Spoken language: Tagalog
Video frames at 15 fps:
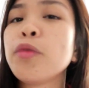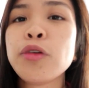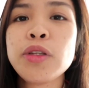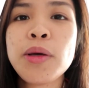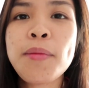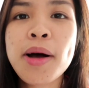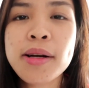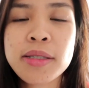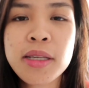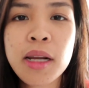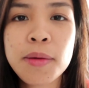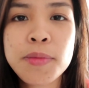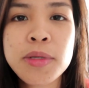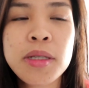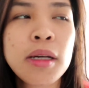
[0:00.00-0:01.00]
ah, di ba? Ang
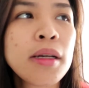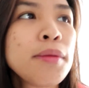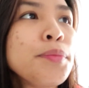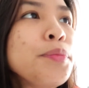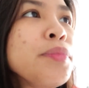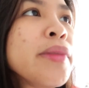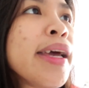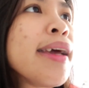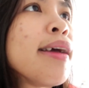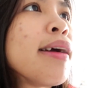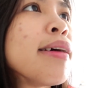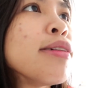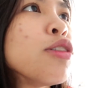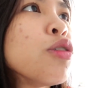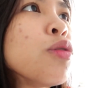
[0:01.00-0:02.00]
sarap sa
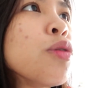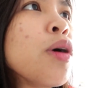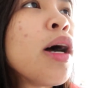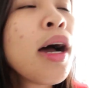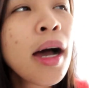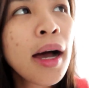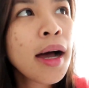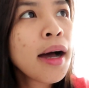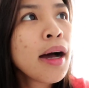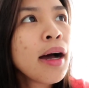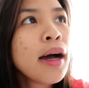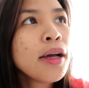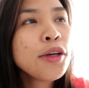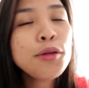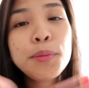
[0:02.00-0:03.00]
tenga. So,
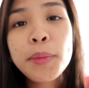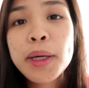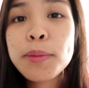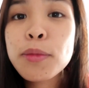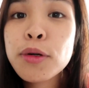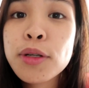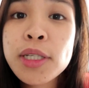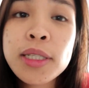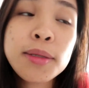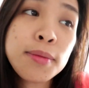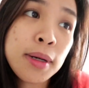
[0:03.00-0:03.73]
yung memories